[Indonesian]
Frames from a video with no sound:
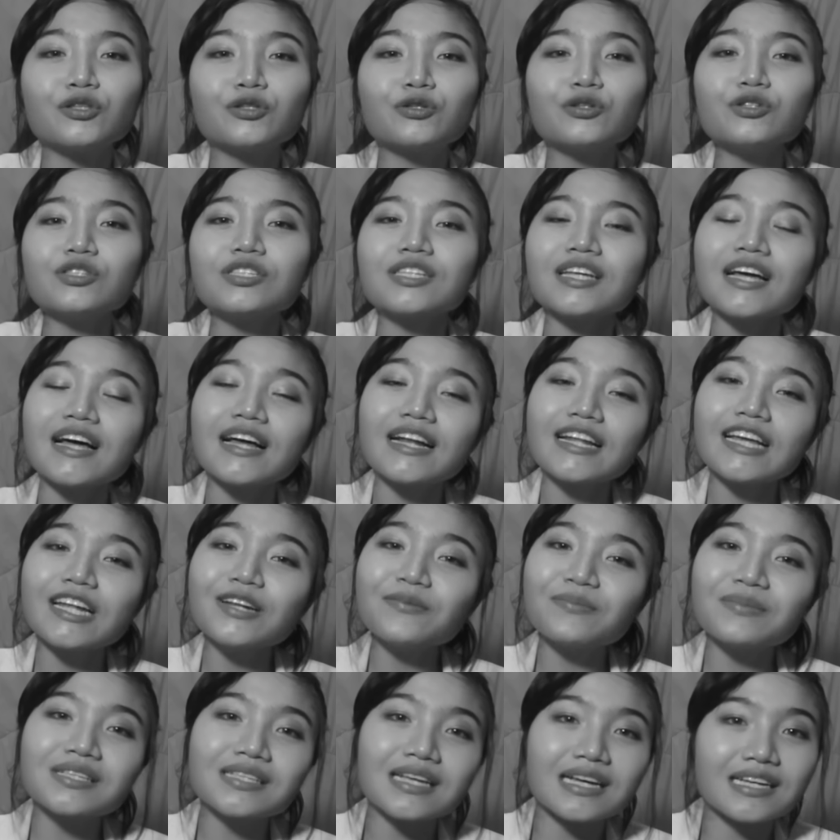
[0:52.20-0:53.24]
Terus
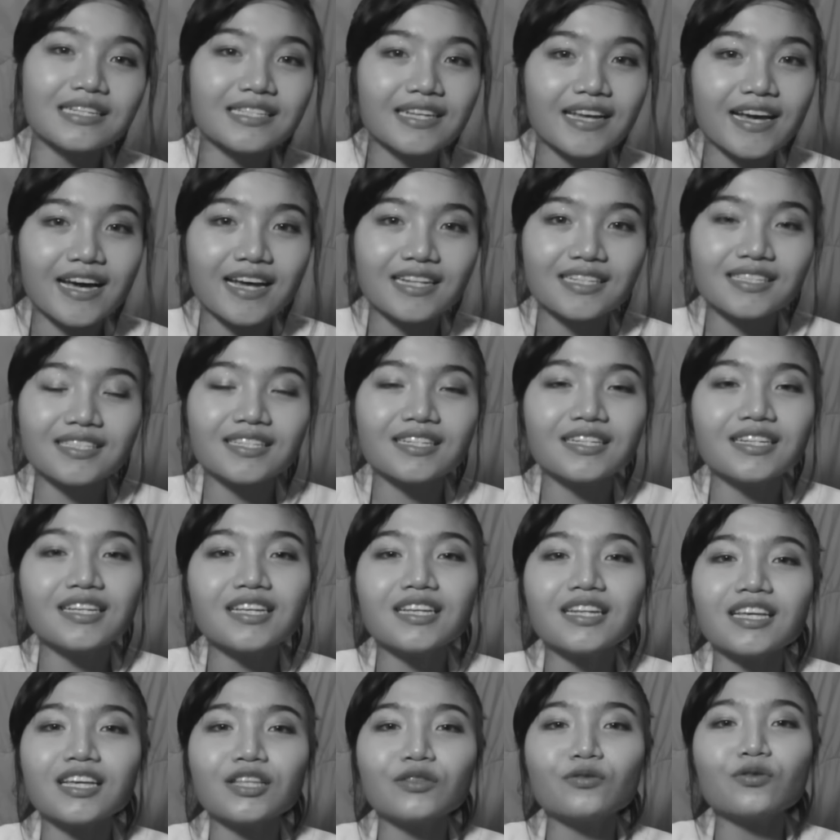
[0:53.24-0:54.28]
kalian bisa sehat
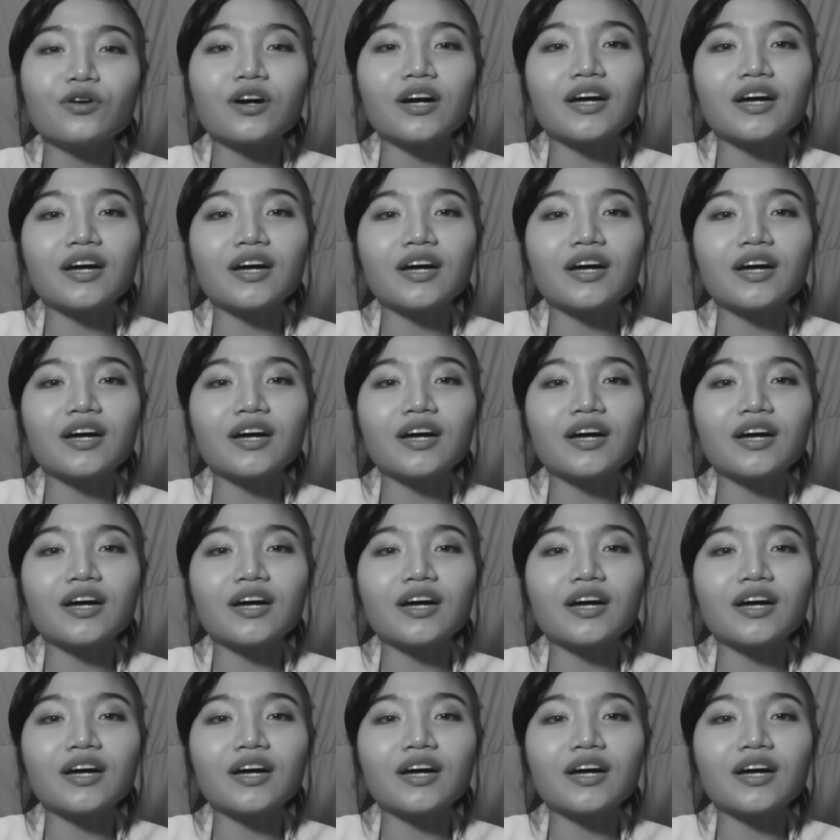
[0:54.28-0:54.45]
sendiri itu